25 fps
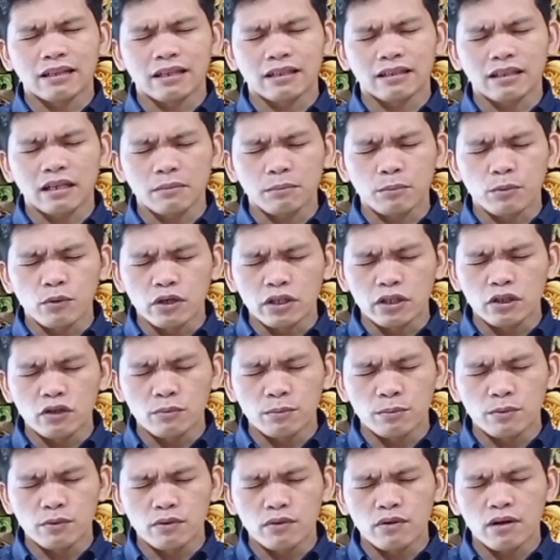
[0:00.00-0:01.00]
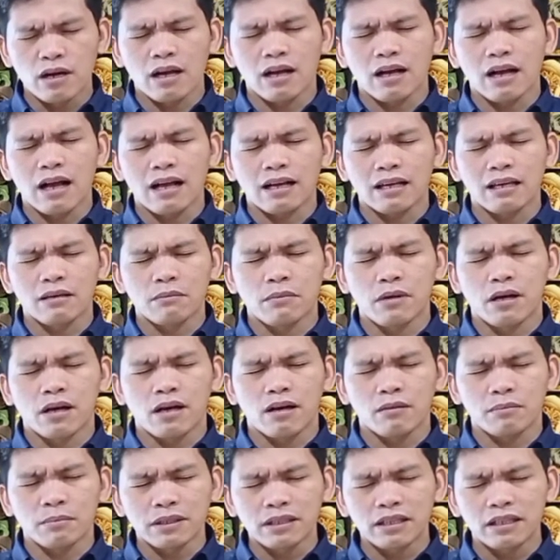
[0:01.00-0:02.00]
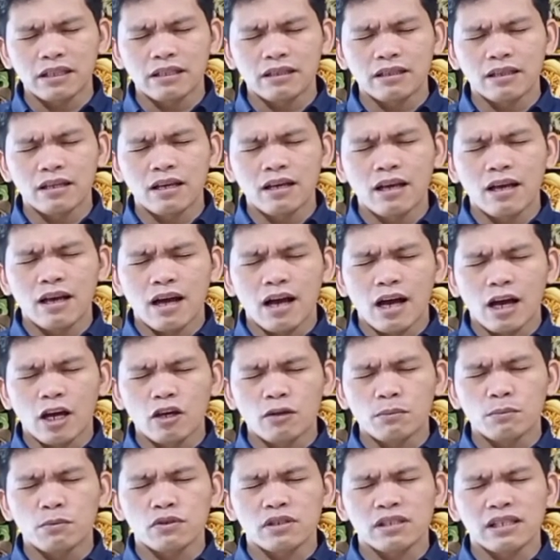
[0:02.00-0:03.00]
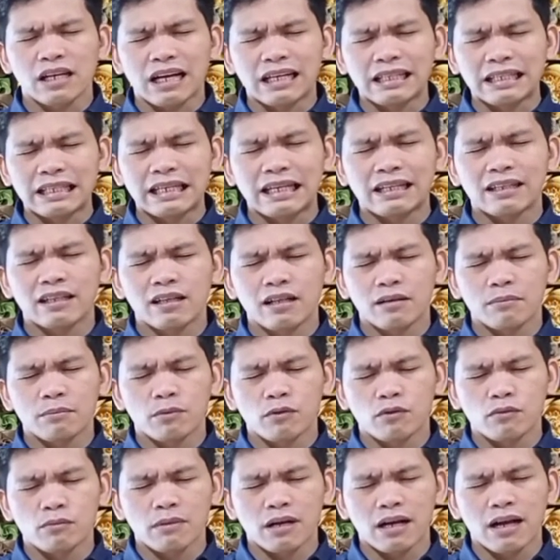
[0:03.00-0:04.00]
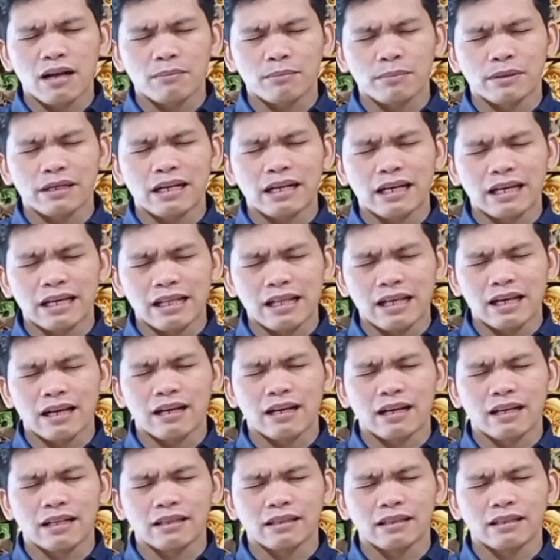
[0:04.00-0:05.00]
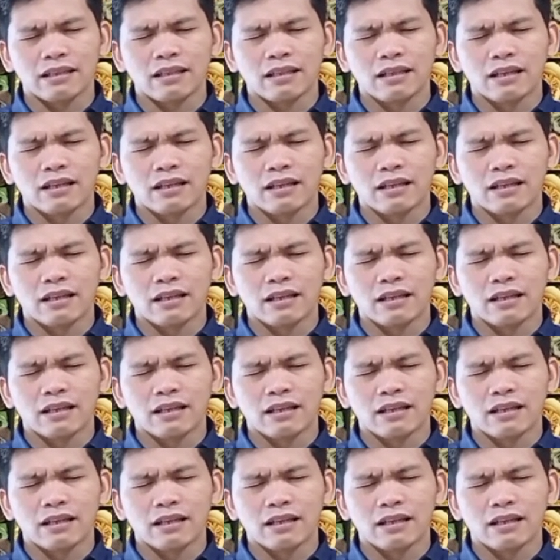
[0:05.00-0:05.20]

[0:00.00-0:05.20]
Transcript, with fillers: Katagpuin niyo po ang aking mga kapatid ayon po sa kanila pong mga pangangailangan.